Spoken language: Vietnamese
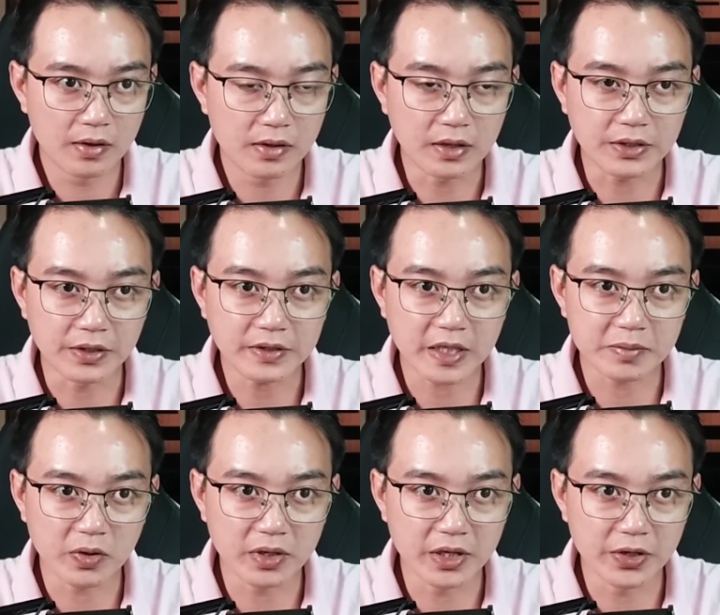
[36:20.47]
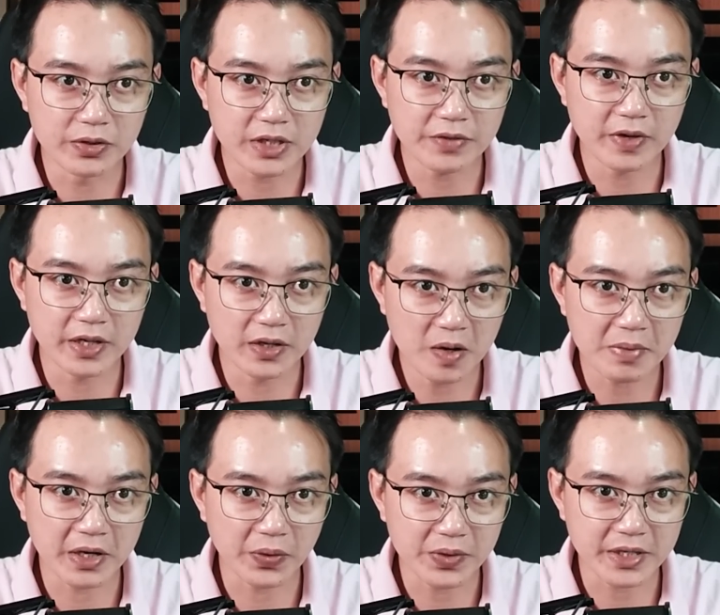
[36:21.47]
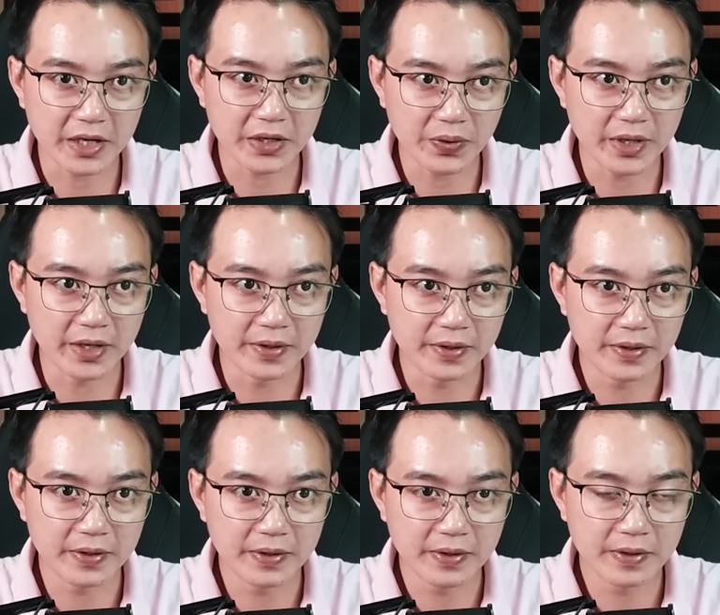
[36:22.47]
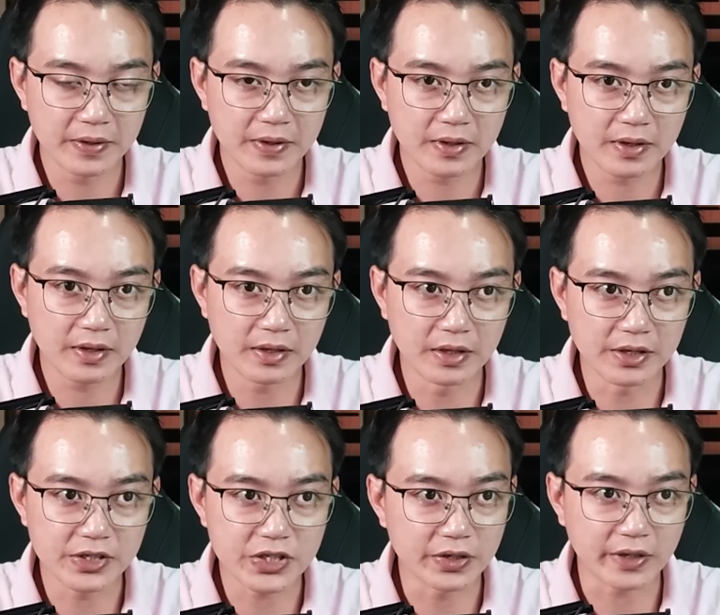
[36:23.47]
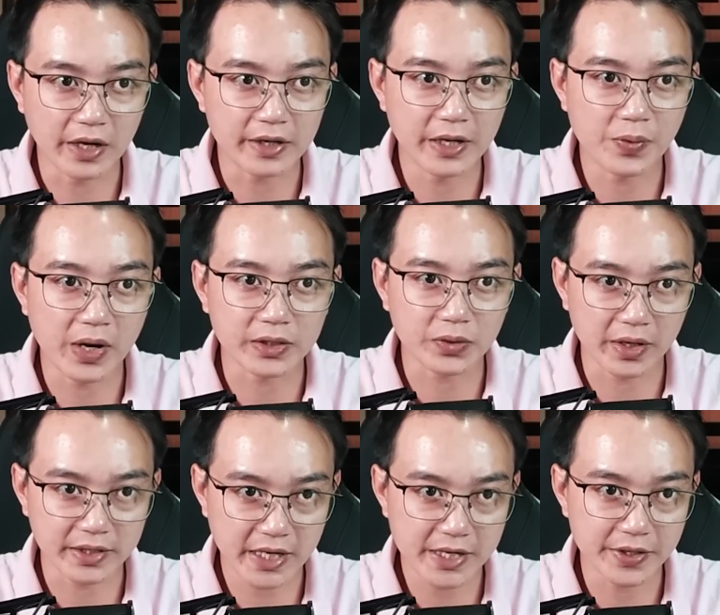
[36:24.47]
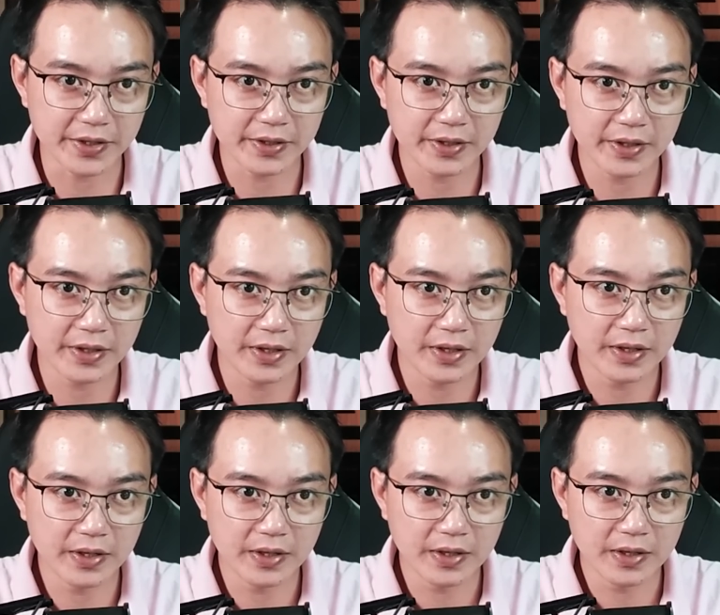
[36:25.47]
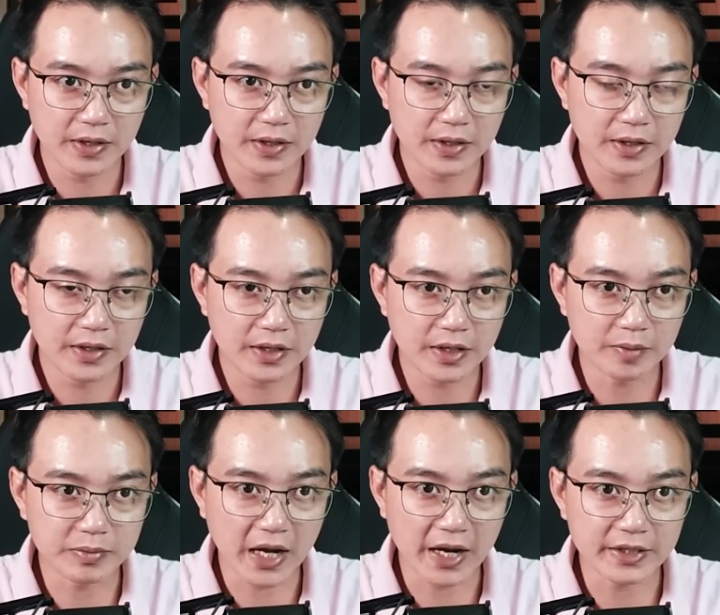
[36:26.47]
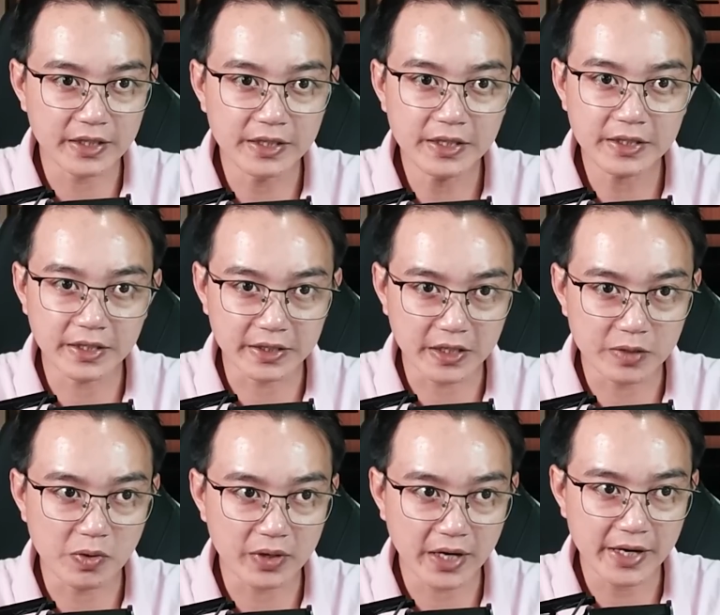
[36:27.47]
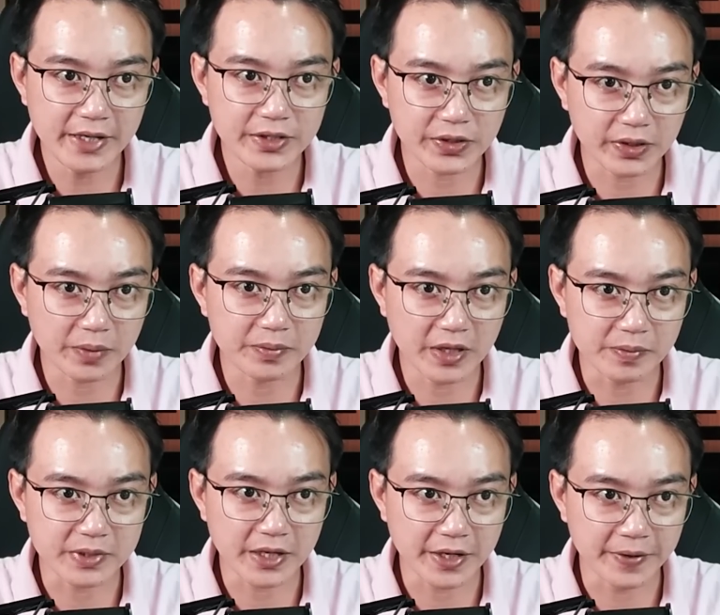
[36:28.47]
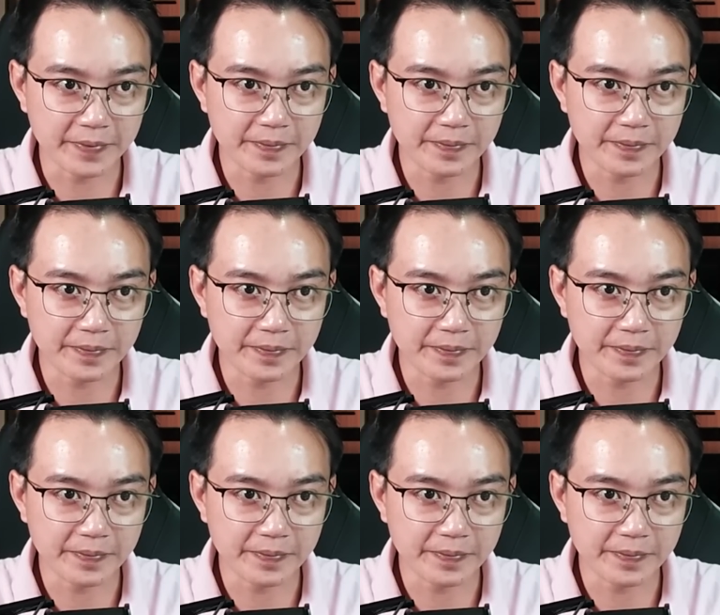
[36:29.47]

Những tưởng thầy Bôn Liêu sẽ vì đó mà nổi trận lôi đình, nhưng sự thật lại hoàn toàn trái ngược. Ông ta chỉ liếc nhìn cậu một cái rồi thông dong trả lời: